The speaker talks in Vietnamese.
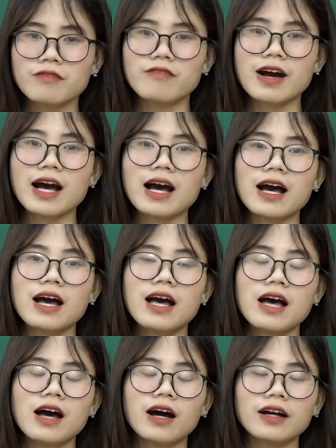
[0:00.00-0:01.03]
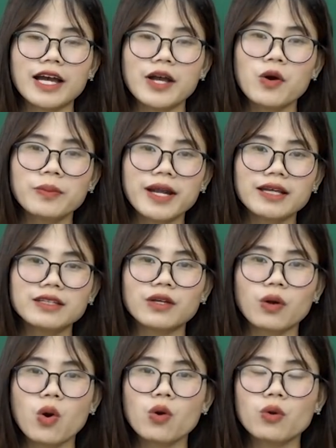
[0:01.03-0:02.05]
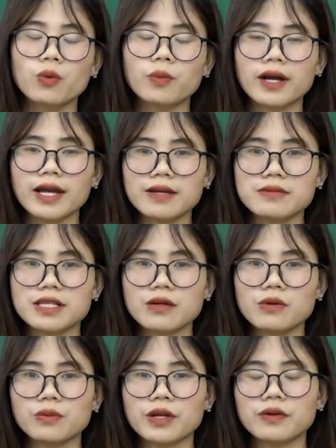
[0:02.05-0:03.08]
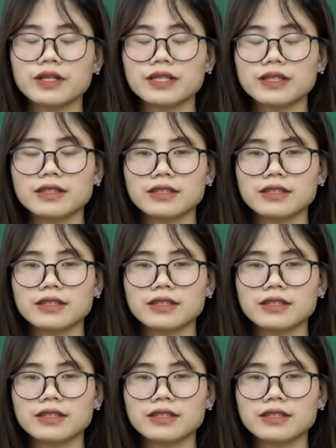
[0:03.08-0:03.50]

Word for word: và à, ngày hôm nay thì cô cùng các em sẽ cùng nhau đi